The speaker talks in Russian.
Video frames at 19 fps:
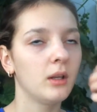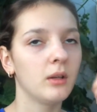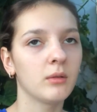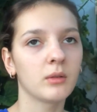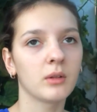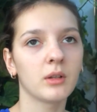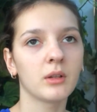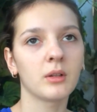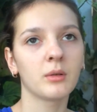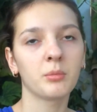И
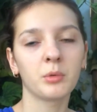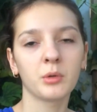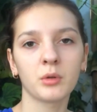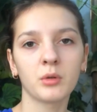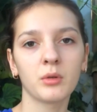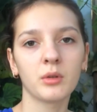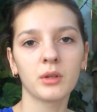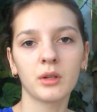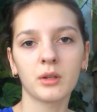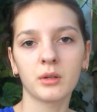вот эта
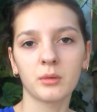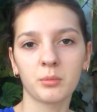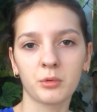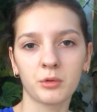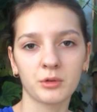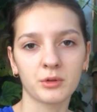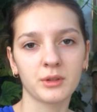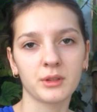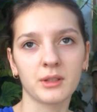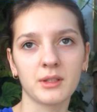погода, это
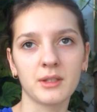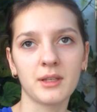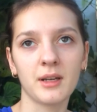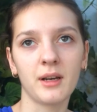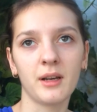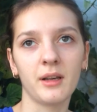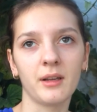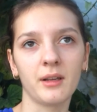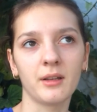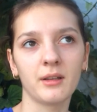просто
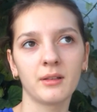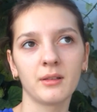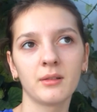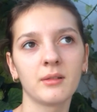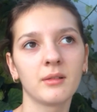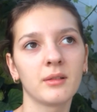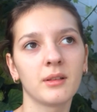идеальная.